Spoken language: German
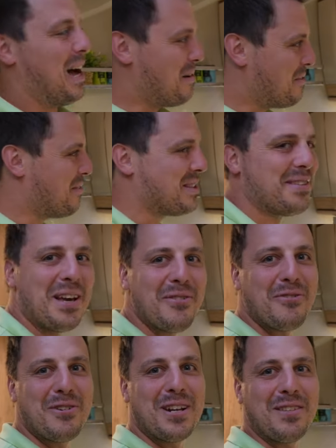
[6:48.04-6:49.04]
Aber wir waren sehr
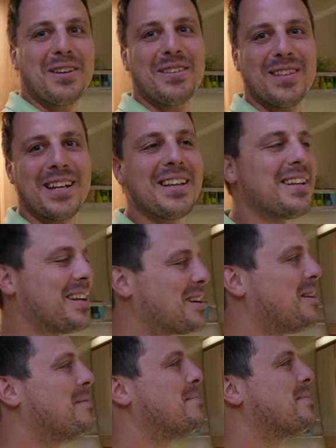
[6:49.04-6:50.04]
froh, dass er gesagt hat, ja
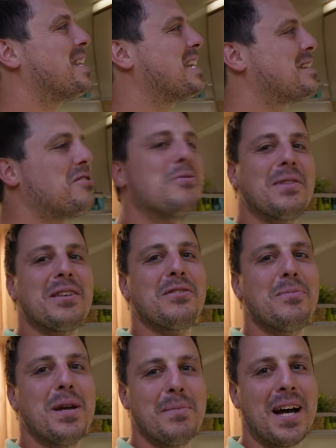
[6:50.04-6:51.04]
komm, ich gucke mir das
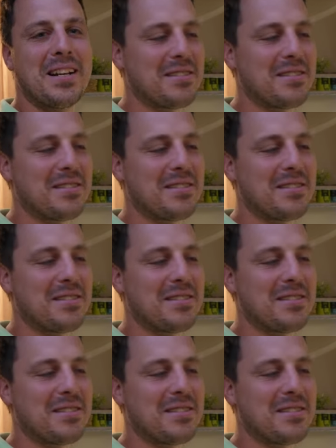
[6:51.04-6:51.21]
noch mal eben an.